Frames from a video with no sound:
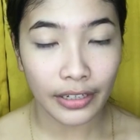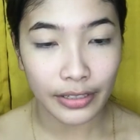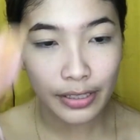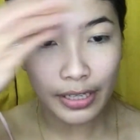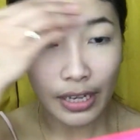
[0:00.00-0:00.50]

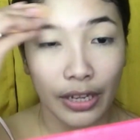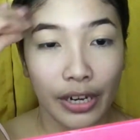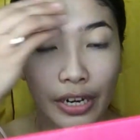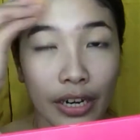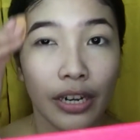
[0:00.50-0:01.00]

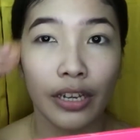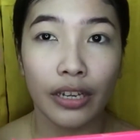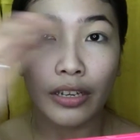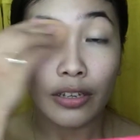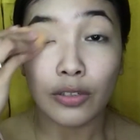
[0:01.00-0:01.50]
concealer.
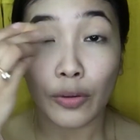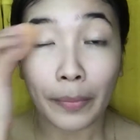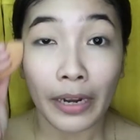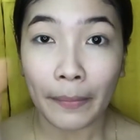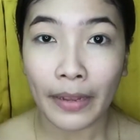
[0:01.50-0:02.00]
So,
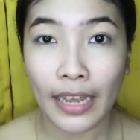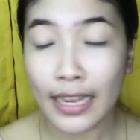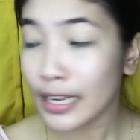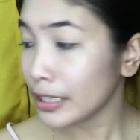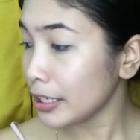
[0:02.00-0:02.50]

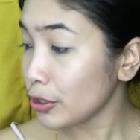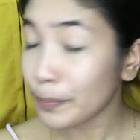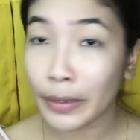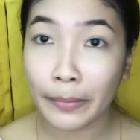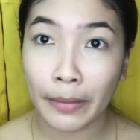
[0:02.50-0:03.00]
para-paraan lang din
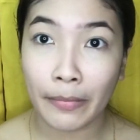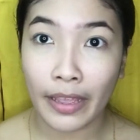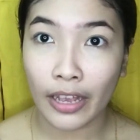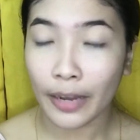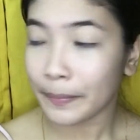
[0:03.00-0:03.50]
yung pag may
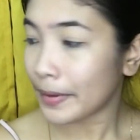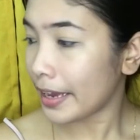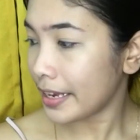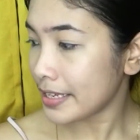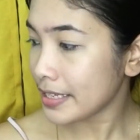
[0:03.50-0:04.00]
makeup,
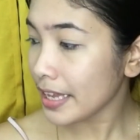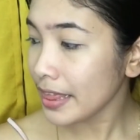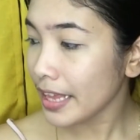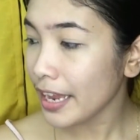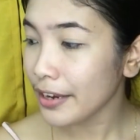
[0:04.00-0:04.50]
guys.
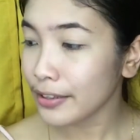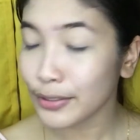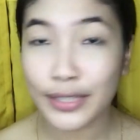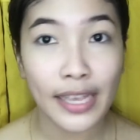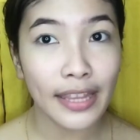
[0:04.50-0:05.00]
And then,
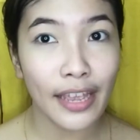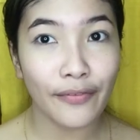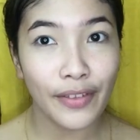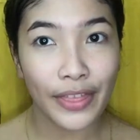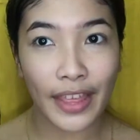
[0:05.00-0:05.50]
to set
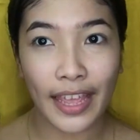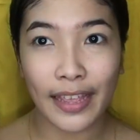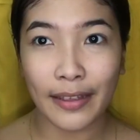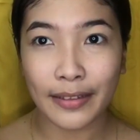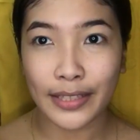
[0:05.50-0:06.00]

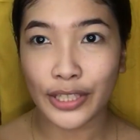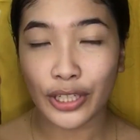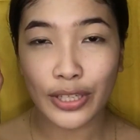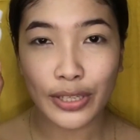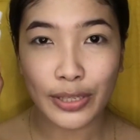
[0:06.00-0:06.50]
everything,
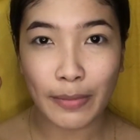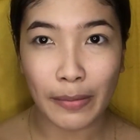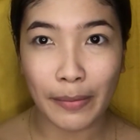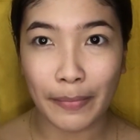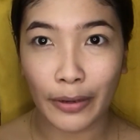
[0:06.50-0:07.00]
Johnson's
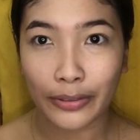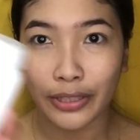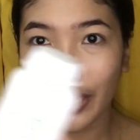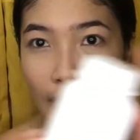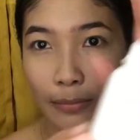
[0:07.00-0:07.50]
Baby
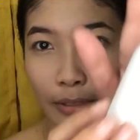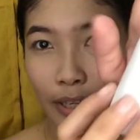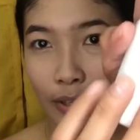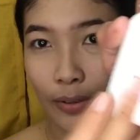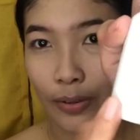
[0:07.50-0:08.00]
Powder. Alam niyo
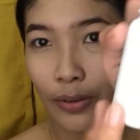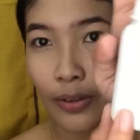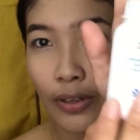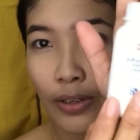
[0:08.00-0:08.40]
na to.